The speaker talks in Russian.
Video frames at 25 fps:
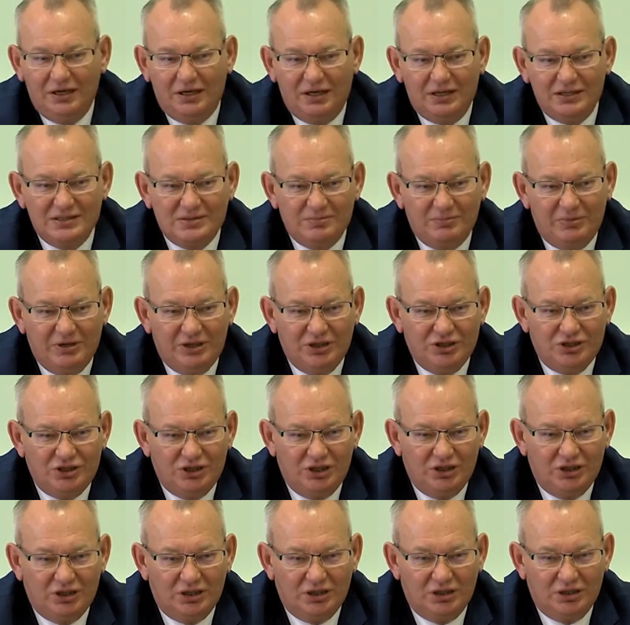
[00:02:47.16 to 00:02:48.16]

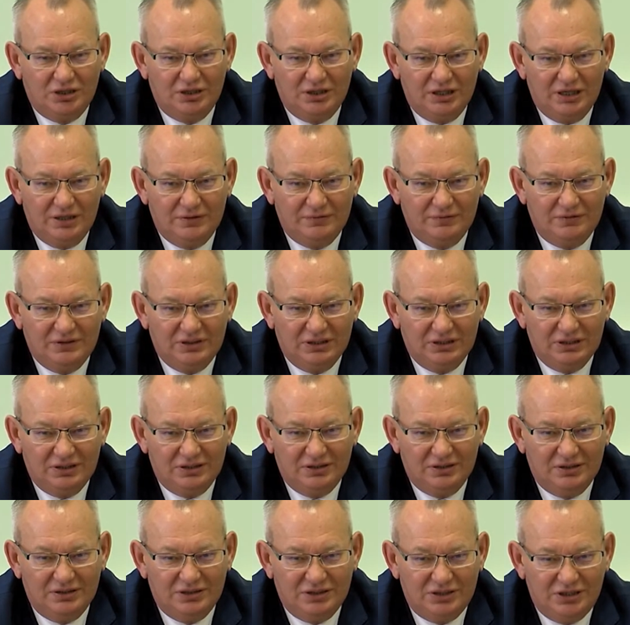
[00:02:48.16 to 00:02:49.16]
Распоряжение
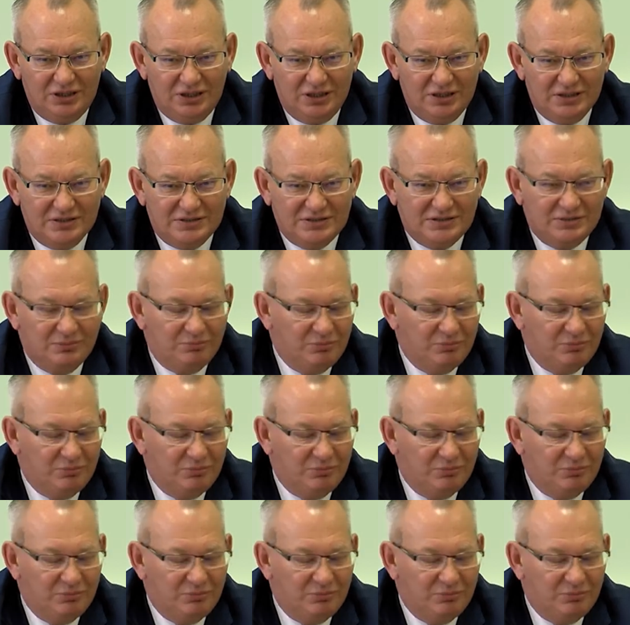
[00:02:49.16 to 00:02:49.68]
главы есть.